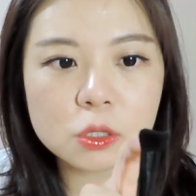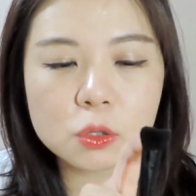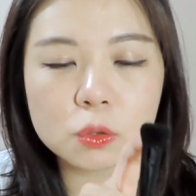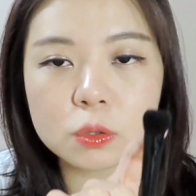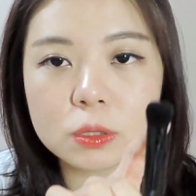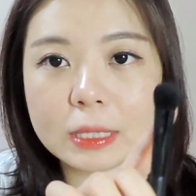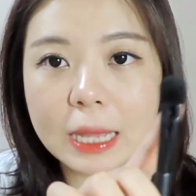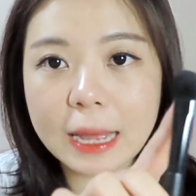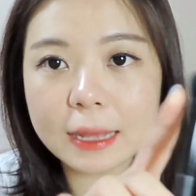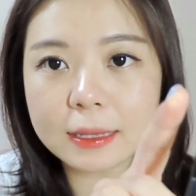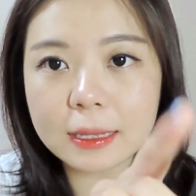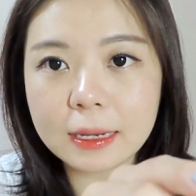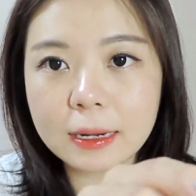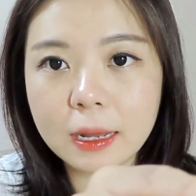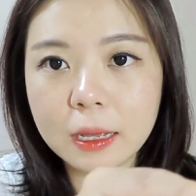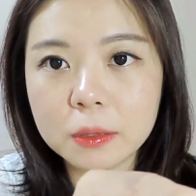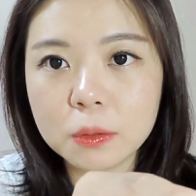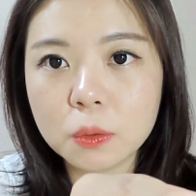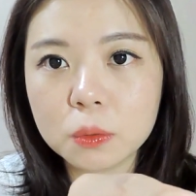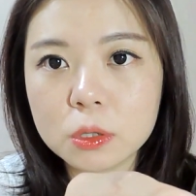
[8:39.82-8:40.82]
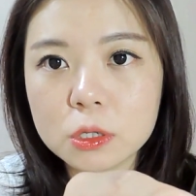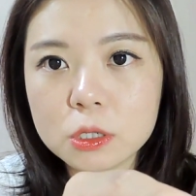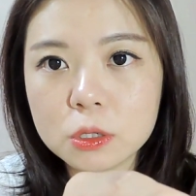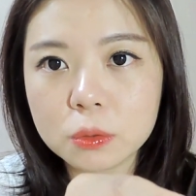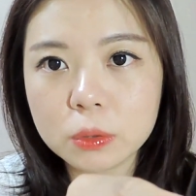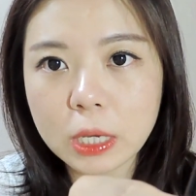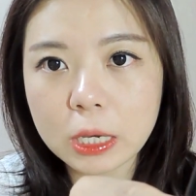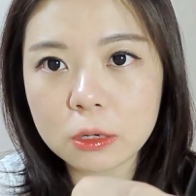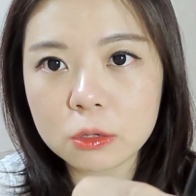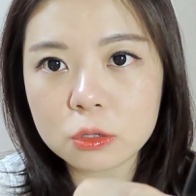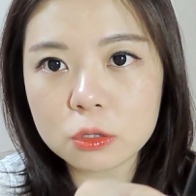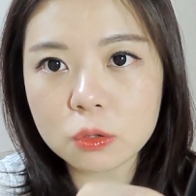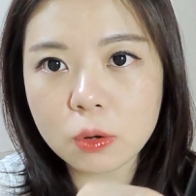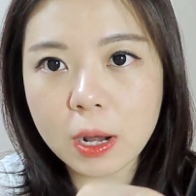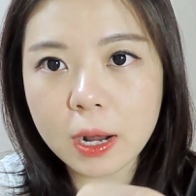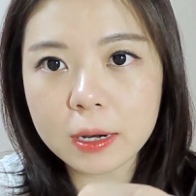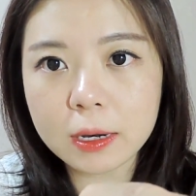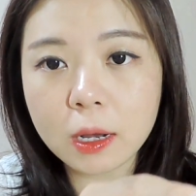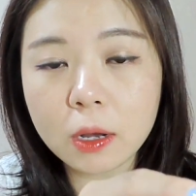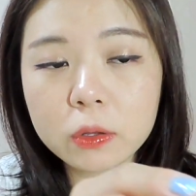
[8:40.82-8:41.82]
就是打底来用的这种眼影
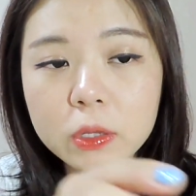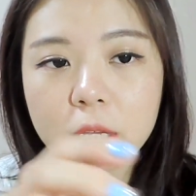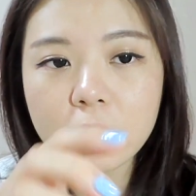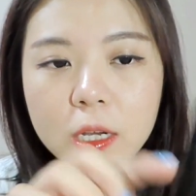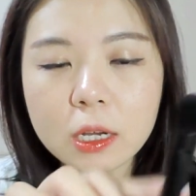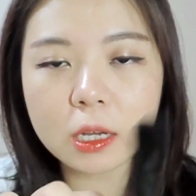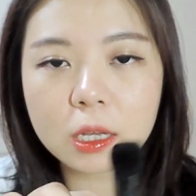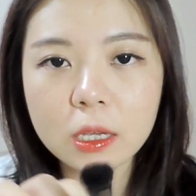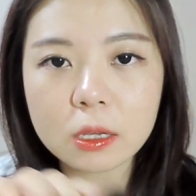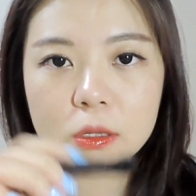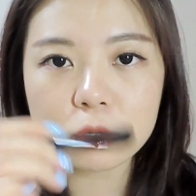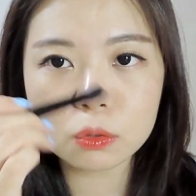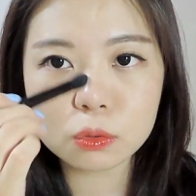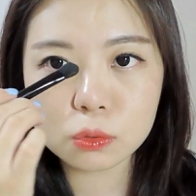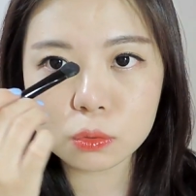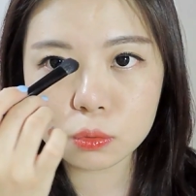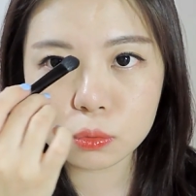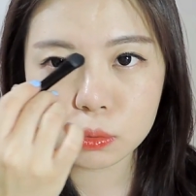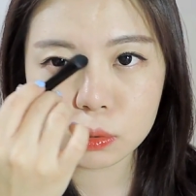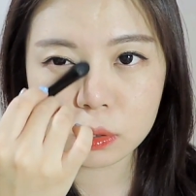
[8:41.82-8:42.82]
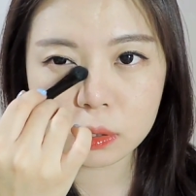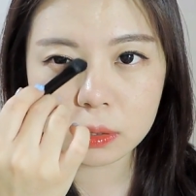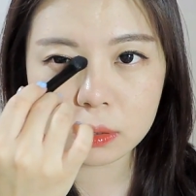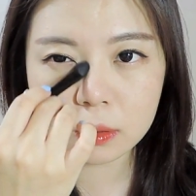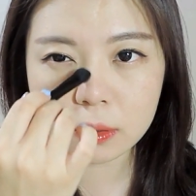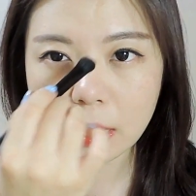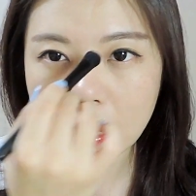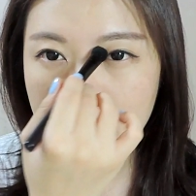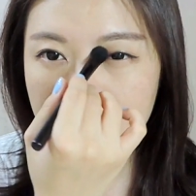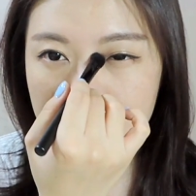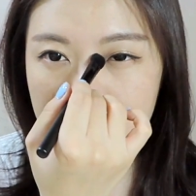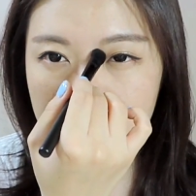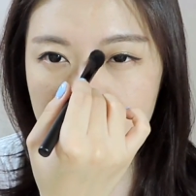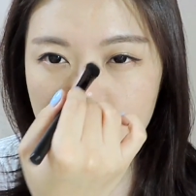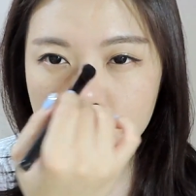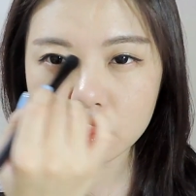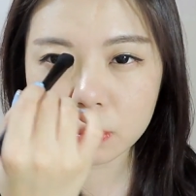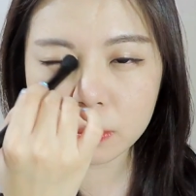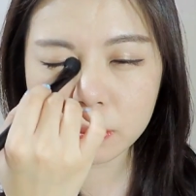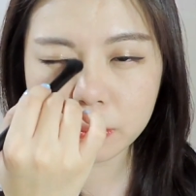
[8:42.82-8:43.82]
刷。然后你也可以就是当这
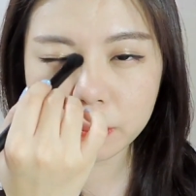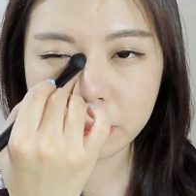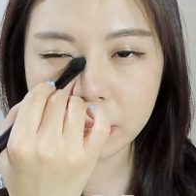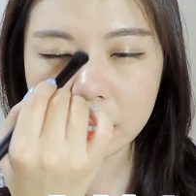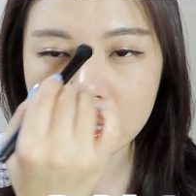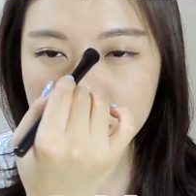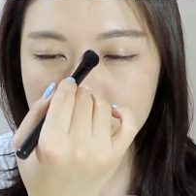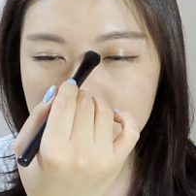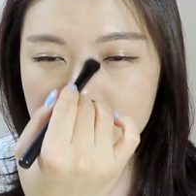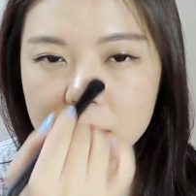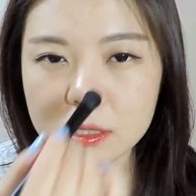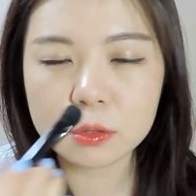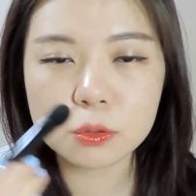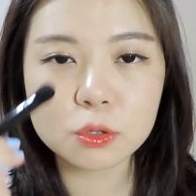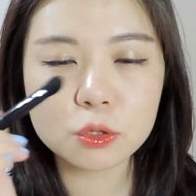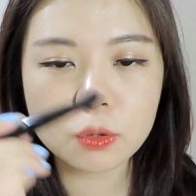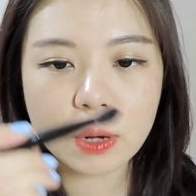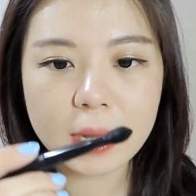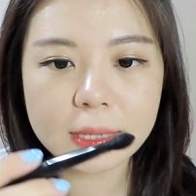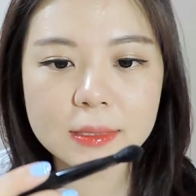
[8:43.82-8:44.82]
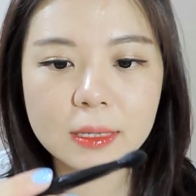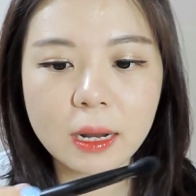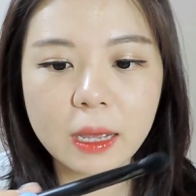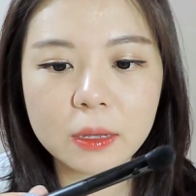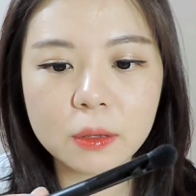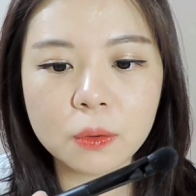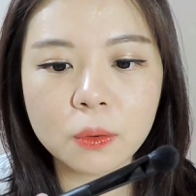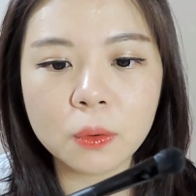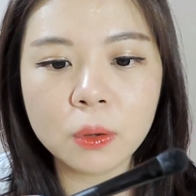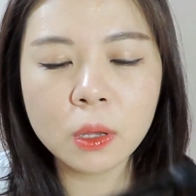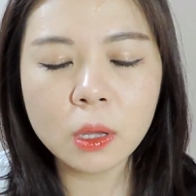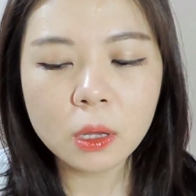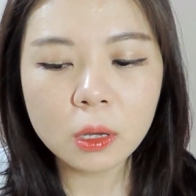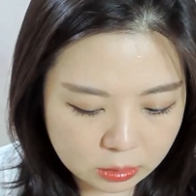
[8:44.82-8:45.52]
种。鼻影这种刷子来用，